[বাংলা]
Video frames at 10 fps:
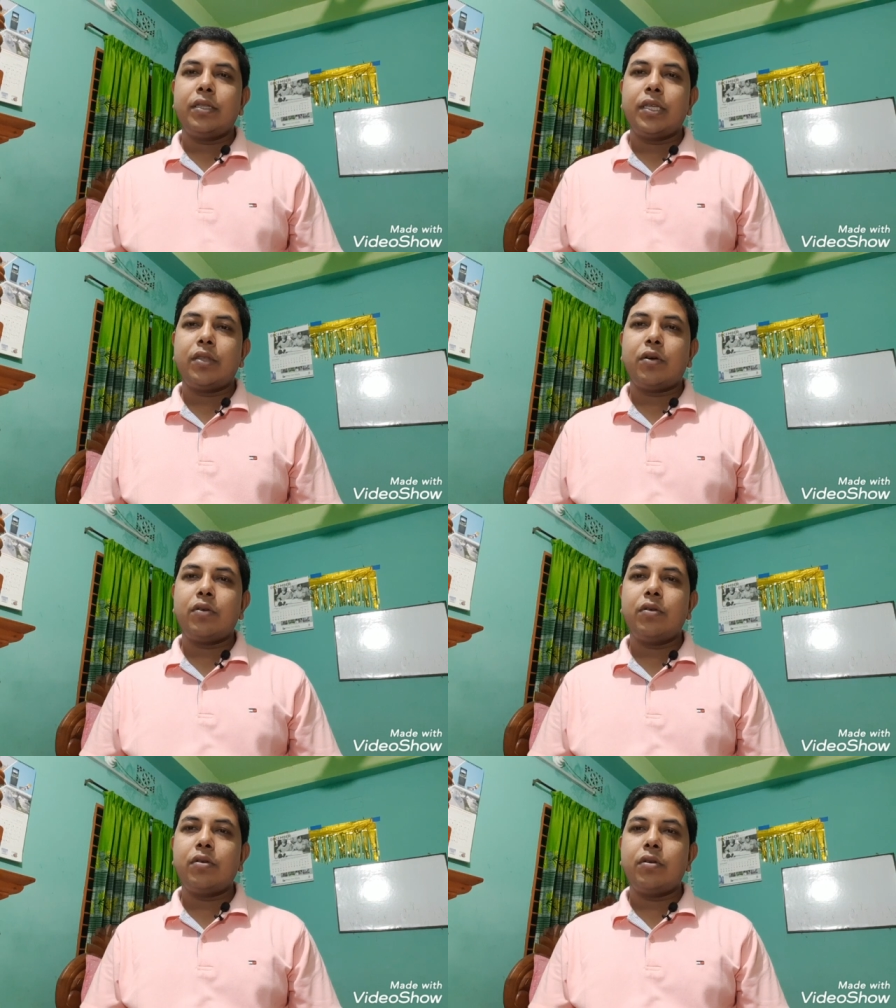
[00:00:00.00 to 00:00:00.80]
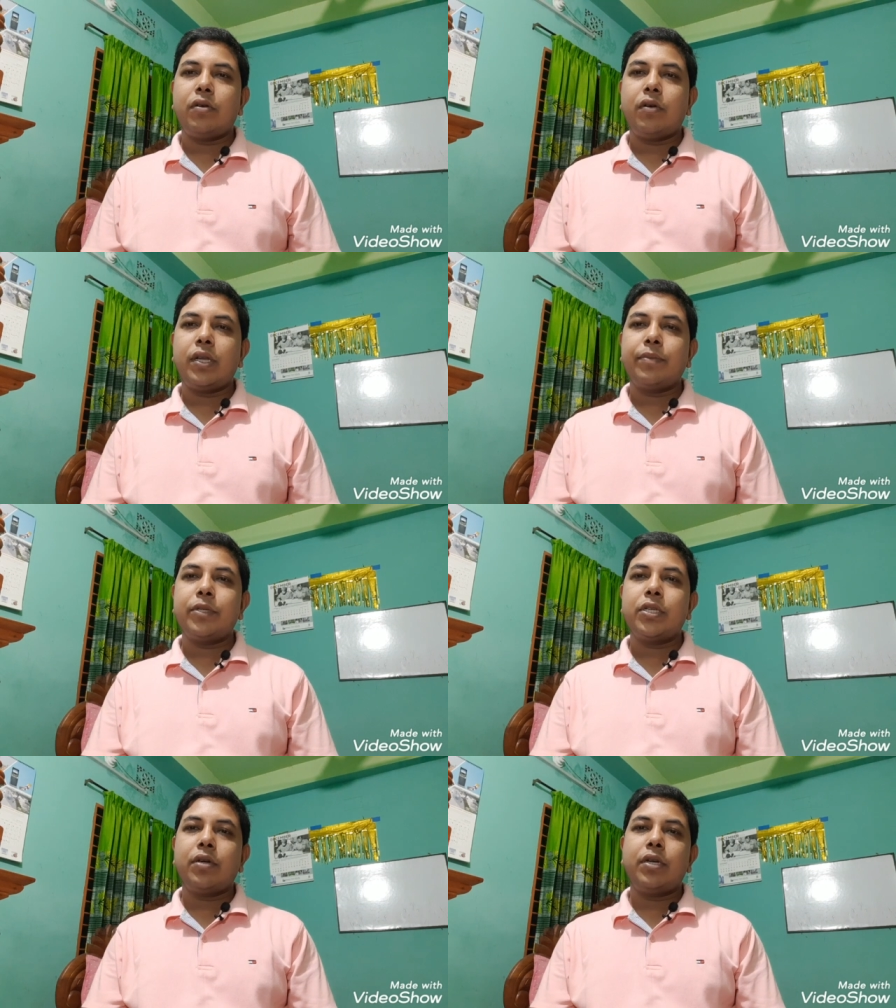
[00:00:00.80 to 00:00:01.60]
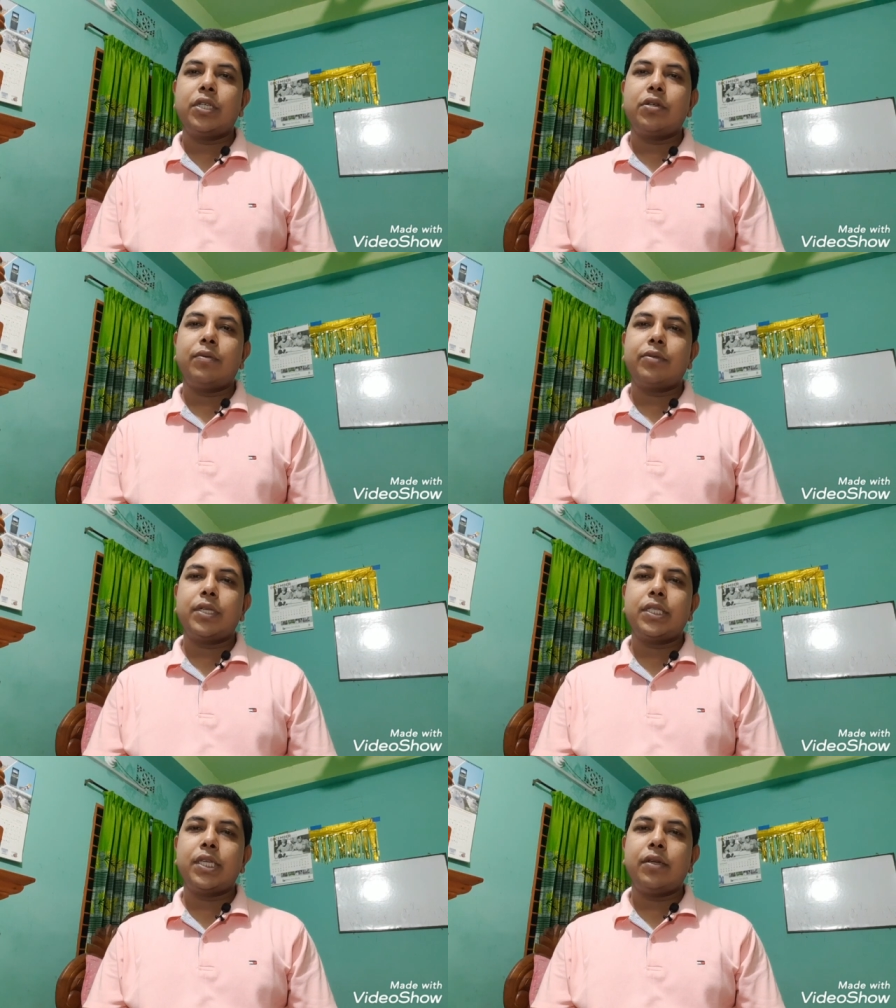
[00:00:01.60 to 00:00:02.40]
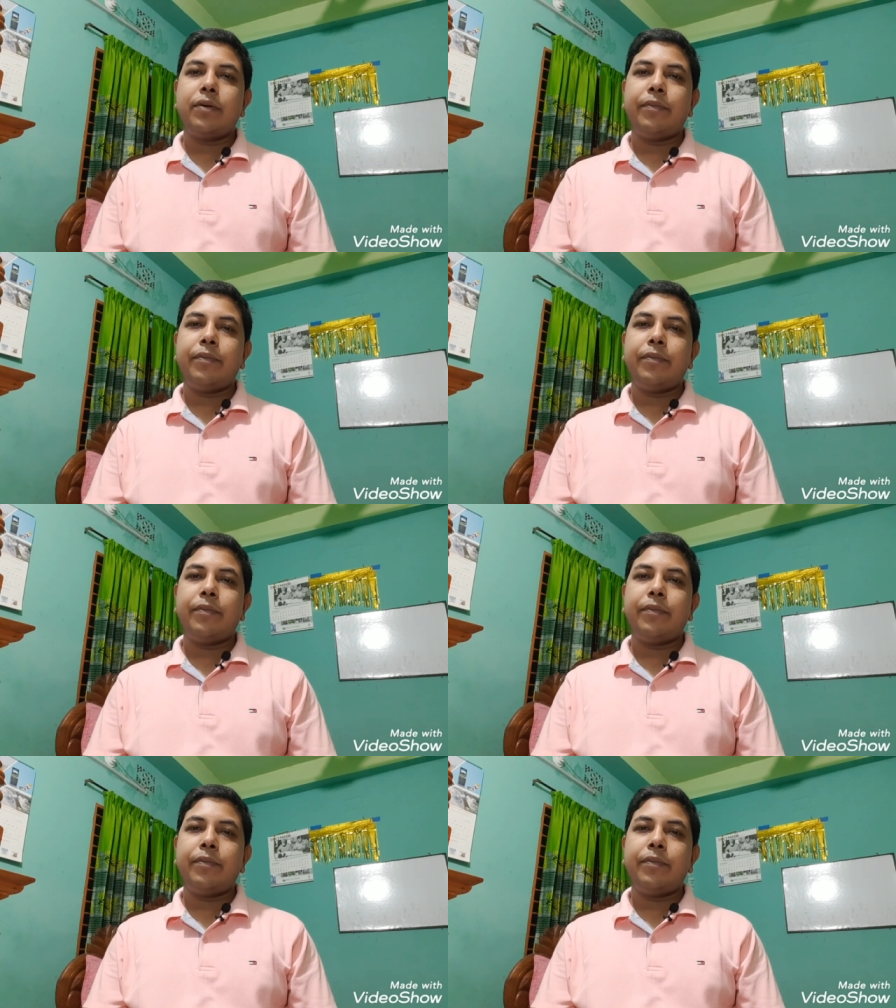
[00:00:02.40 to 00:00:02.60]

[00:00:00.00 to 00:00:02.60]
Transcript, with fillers: তো তখন অনেক বিষয়ে অনেক সমস্যা ছিল